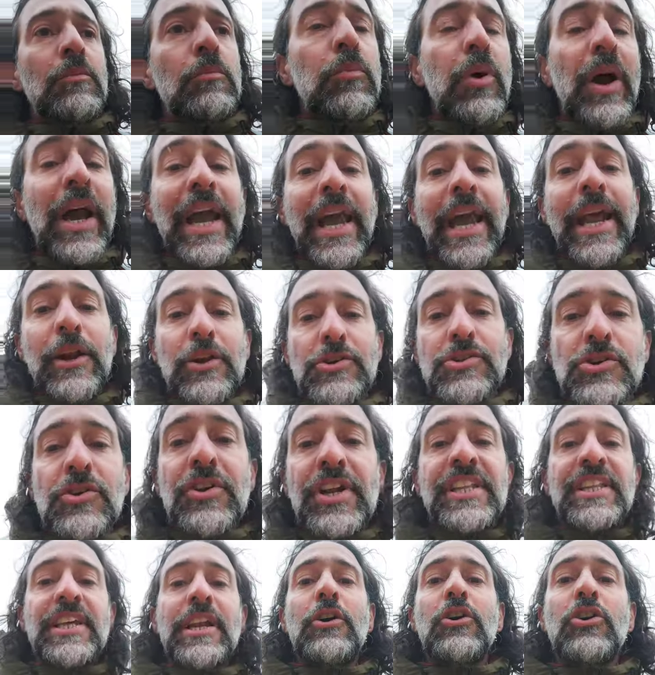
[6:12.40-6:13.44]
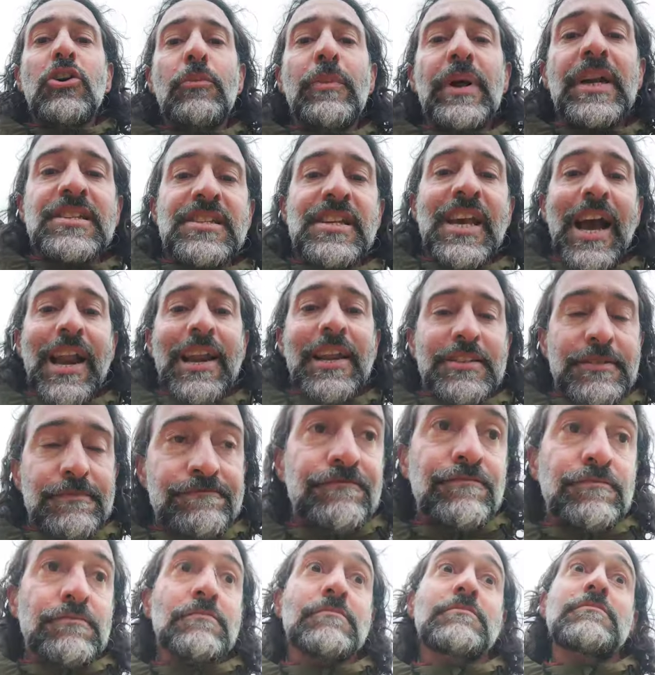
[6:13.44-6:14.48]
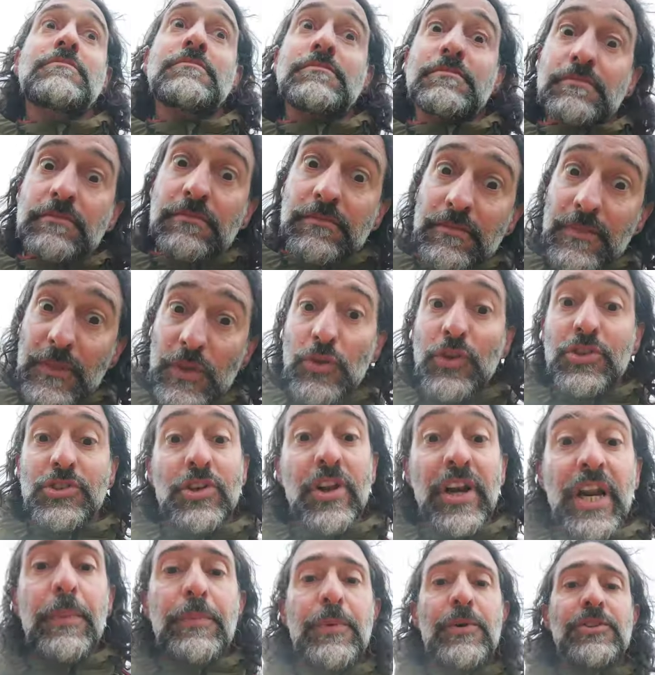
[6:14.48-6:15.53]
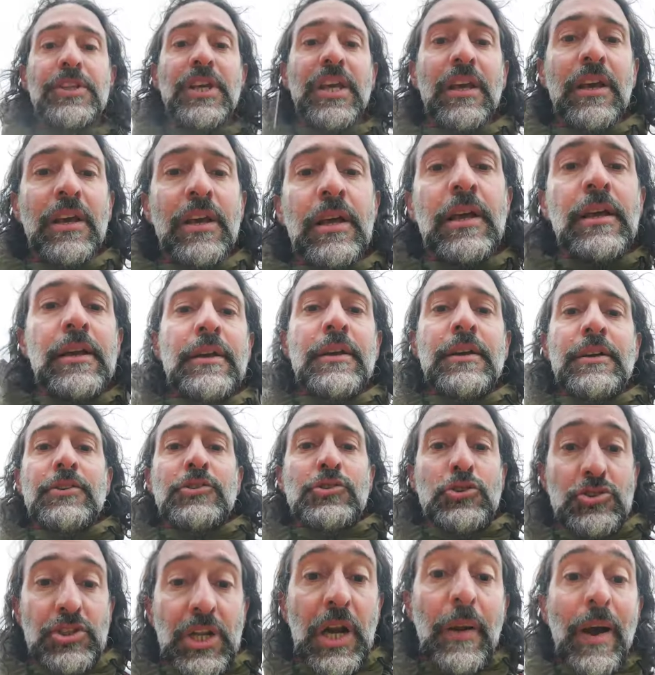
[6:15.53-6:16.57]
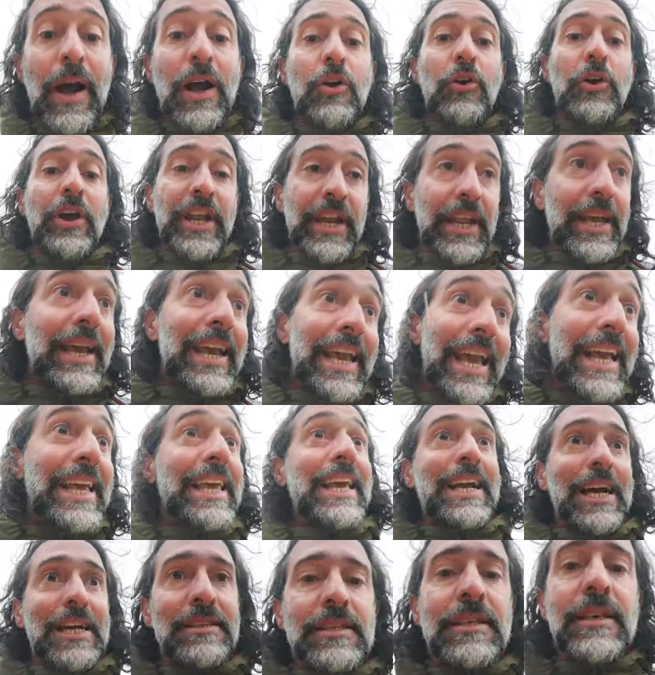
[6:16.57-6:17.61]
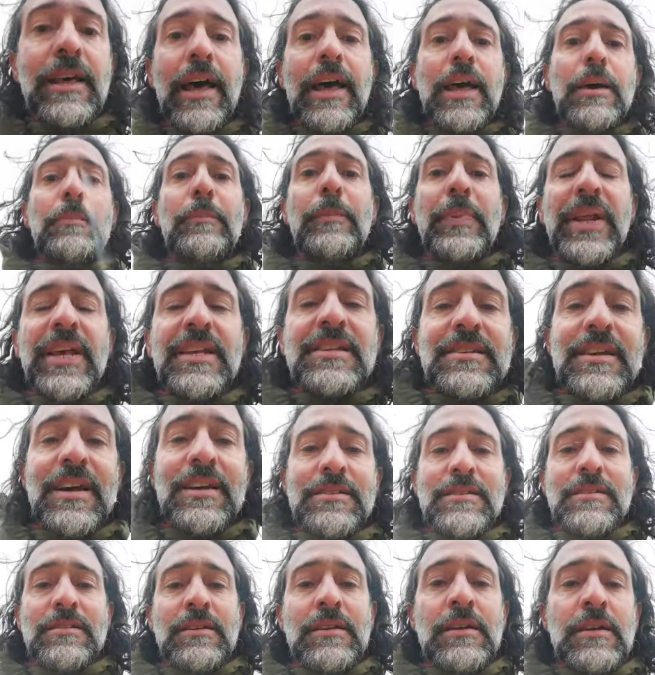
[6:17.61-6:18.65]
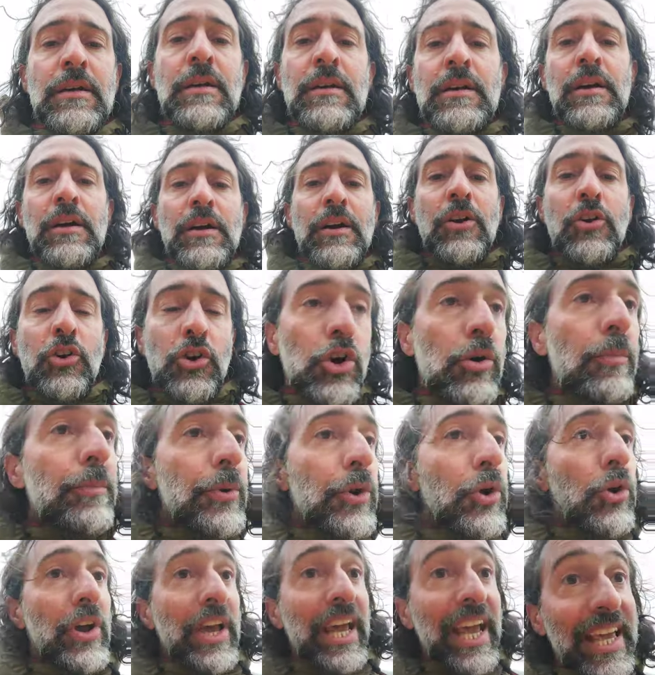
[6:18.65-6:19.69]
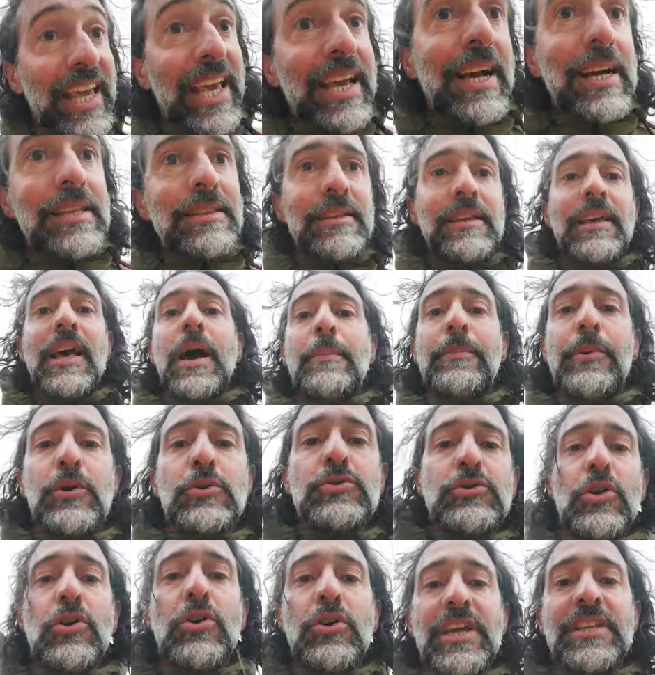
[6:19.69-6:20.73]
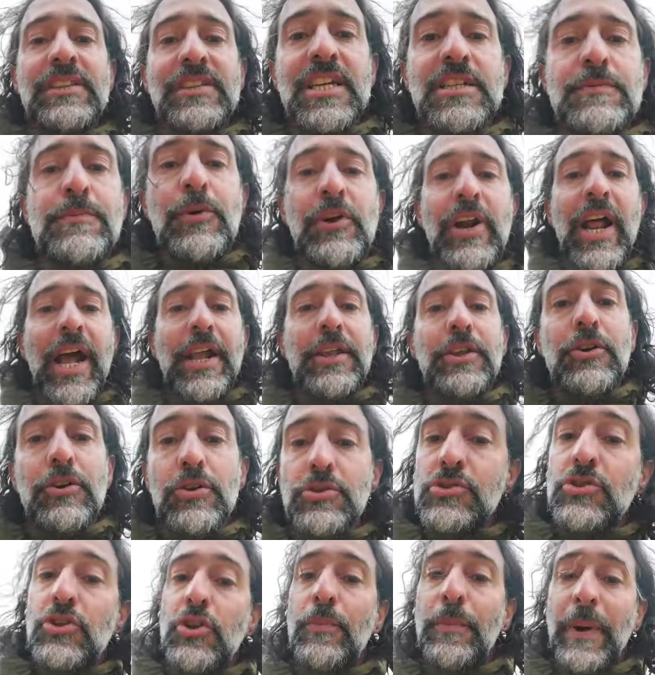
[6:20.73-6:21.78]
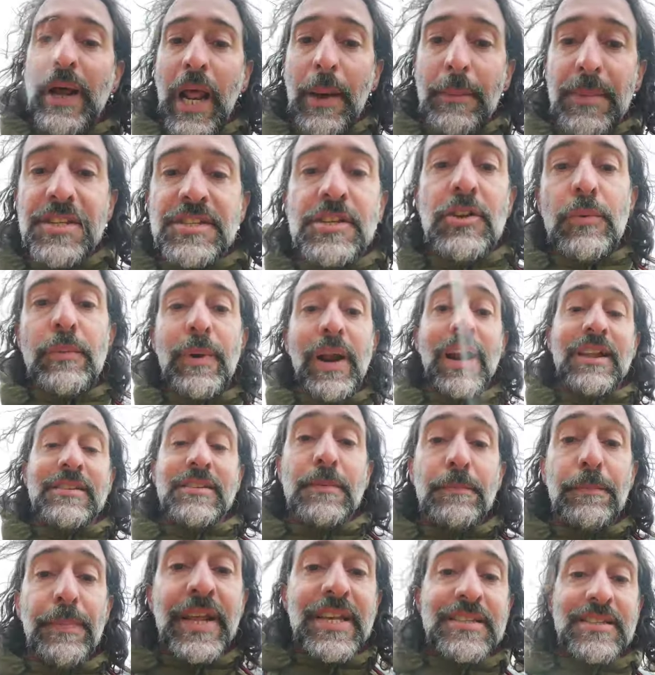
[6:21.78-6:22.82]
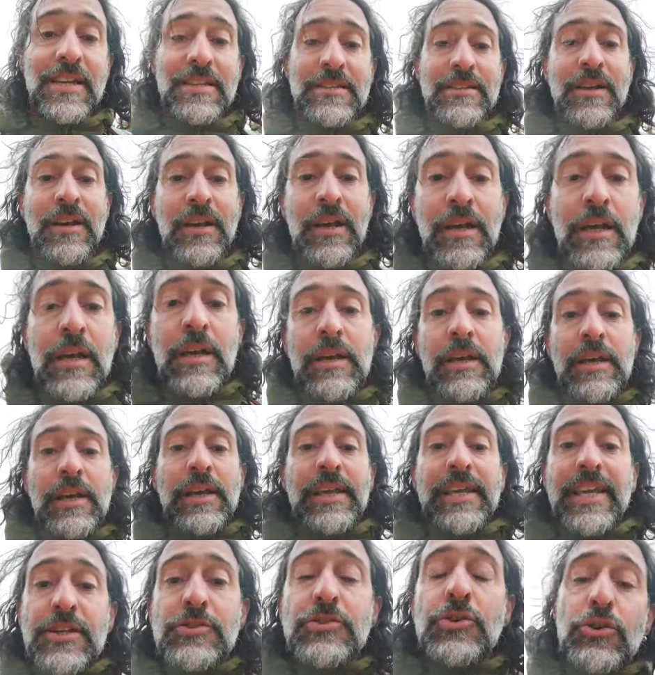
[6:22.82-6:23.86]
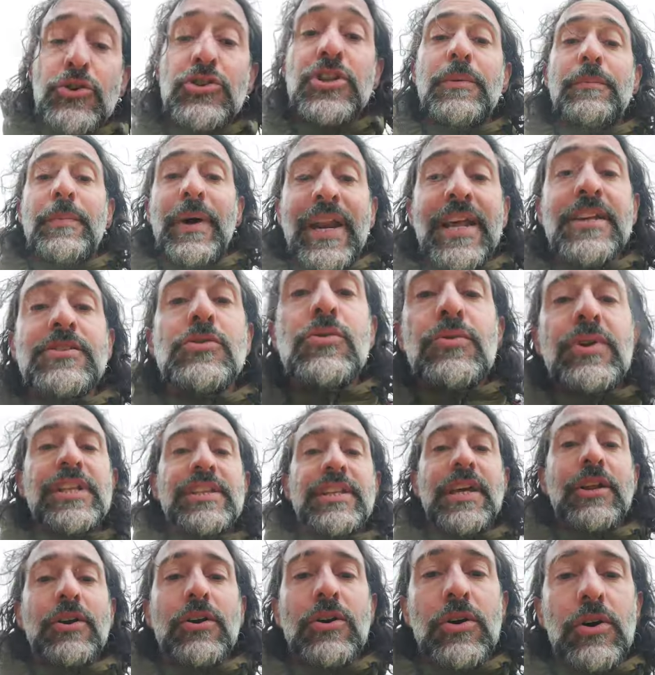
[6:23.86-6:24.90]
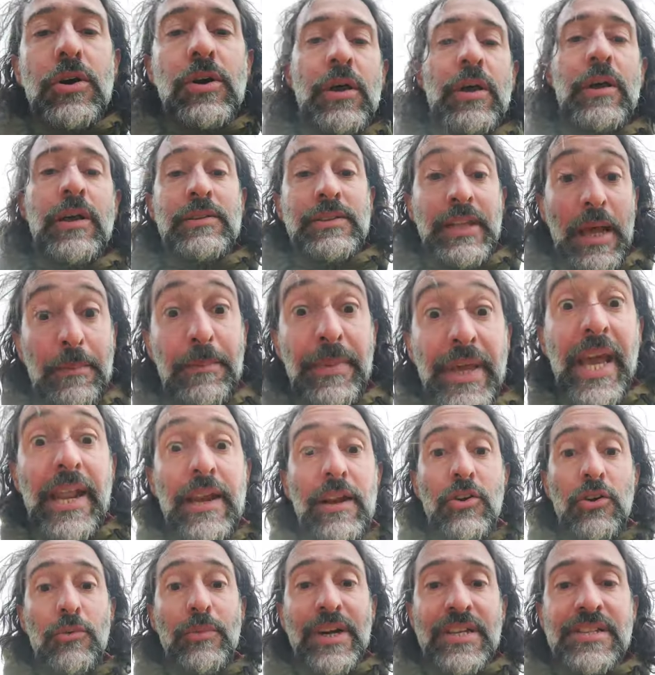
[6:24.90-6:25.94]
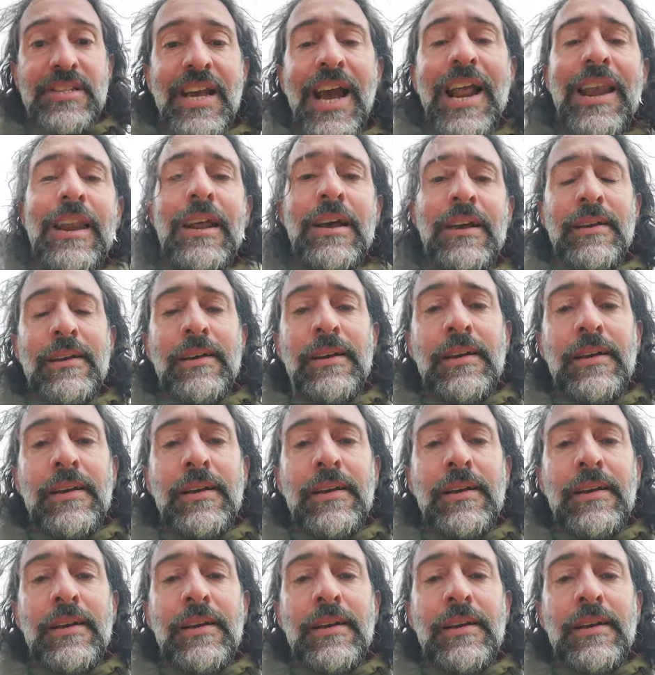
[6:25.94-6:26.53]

bueno, son criterios comerciales. Entonces yo le respondí, yo trabajo en X cantidad de empresas, compro X cantidad de productos Logitech por año, no solo para mí, sino para las empresas, y eso no te parece un criterio también comercial,